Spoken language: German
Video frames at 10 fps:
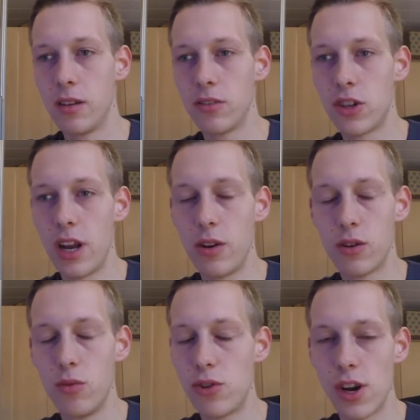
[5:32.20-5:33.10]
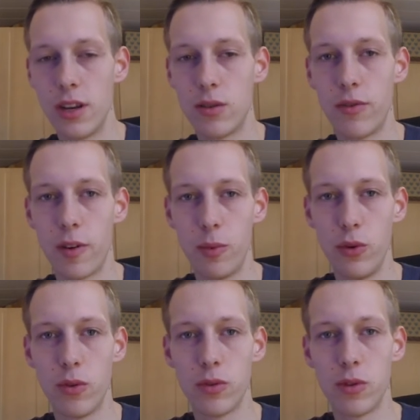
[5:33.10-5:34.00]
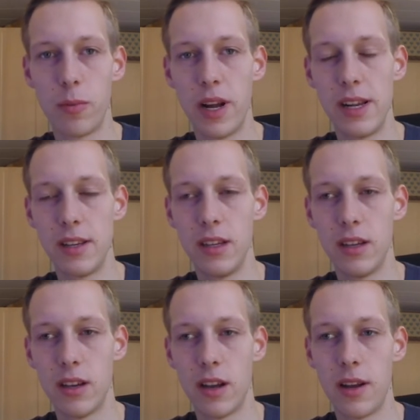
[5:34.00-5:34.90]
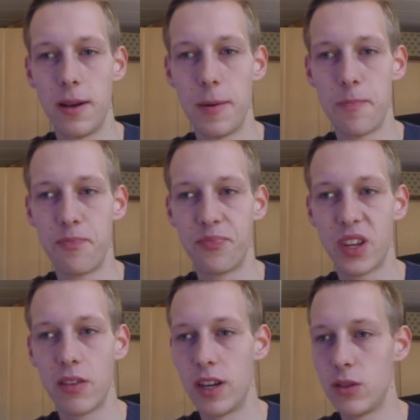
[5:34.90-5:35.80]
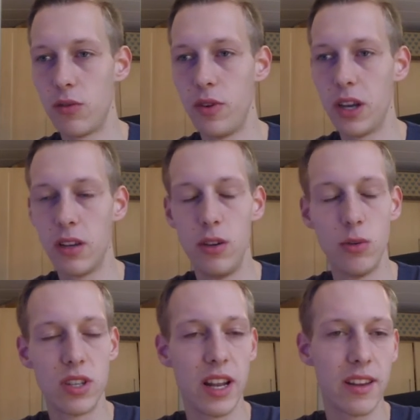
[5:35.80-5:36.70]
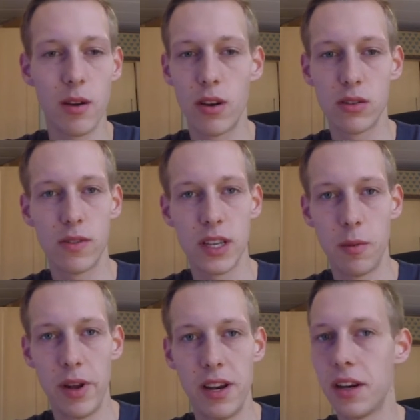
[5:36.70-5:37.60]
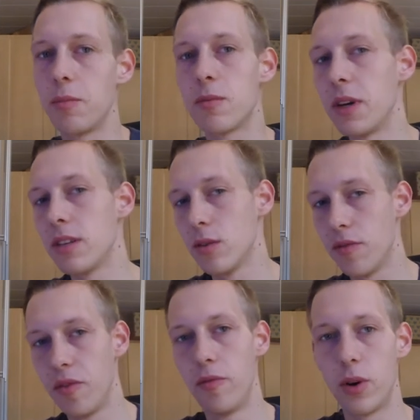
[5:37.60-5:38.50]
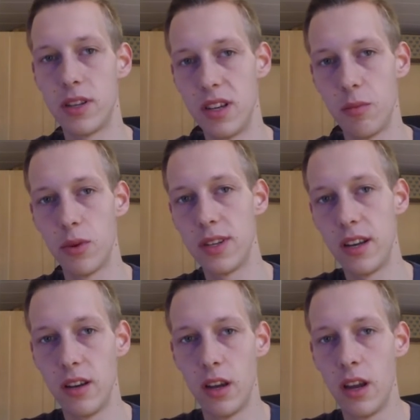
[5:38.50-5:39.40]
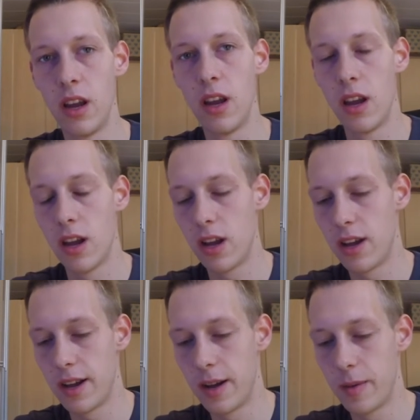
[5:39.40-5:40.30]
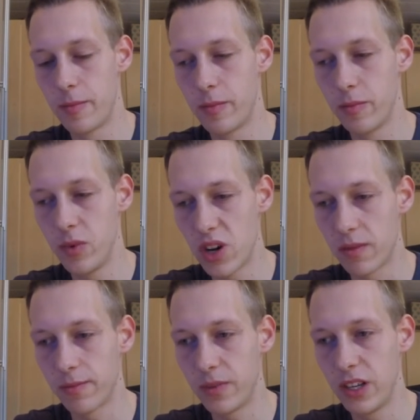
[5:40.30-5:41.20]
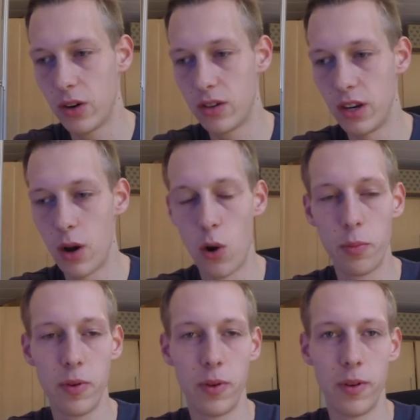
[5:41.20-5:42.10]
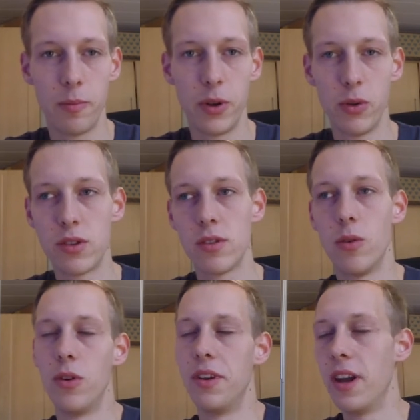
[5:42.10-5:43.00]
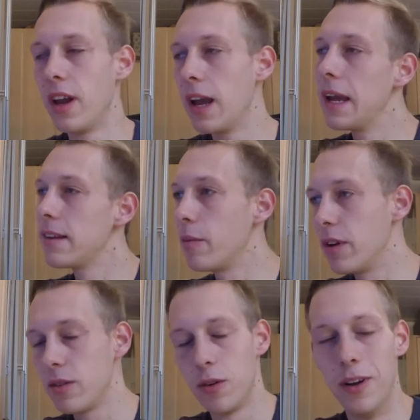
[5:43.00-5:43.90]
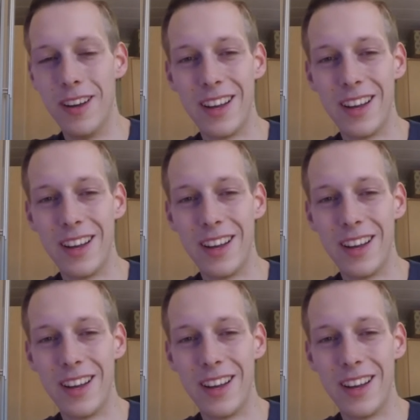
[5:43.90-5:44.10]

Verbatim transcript: stellen euch Gutscheine zur Verfügung, sobald ihr ähm, quasi euch für irgendeinen Newsletter oder sowas anmeldet, gibt es meistens noch 5 oder 10 Prozent. Ähm, ja, die könnt ihr dann auch be benutzen und ich sag mal so,